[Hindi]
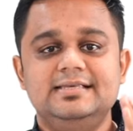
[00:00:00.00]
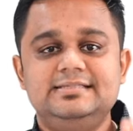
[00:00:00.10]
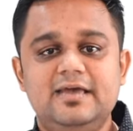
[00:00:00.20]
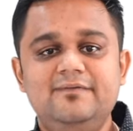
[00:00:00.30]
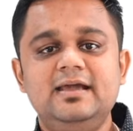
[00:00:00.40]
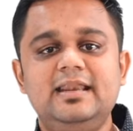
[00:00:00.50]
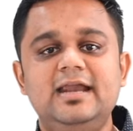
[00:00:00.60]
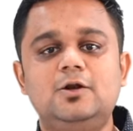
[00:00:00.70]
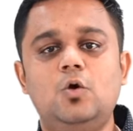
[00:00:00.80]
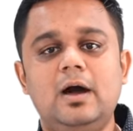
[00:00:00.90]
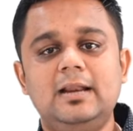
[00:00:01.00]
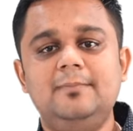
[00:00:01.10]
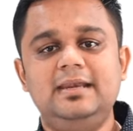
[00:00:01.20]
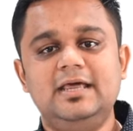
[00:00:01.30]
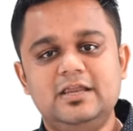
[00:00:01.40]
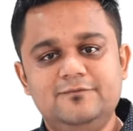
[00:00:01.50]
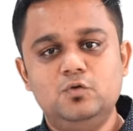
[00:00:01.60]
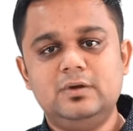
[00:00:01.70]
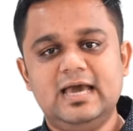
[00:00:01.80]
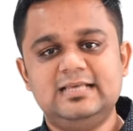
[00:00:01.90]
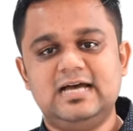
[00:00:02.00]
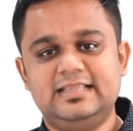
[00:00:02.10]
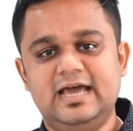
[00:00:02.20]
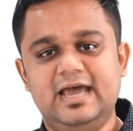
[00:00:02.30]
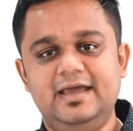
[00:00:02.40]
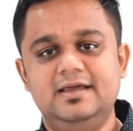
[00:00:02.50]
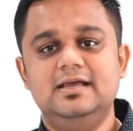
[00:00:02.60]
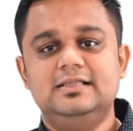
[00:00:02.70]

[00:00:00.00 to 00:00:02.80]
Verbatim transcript: सेविंग रेट को हर महीने रिव्यू किया जाता है